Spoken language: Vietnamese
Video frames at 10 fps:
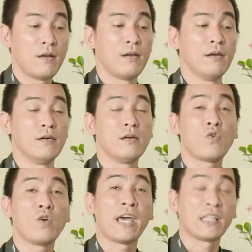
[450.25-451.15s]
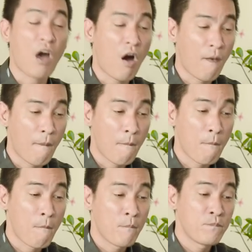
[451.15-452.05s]
lửa của đèn to
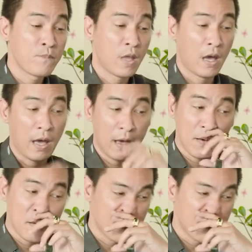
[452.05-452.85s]
à,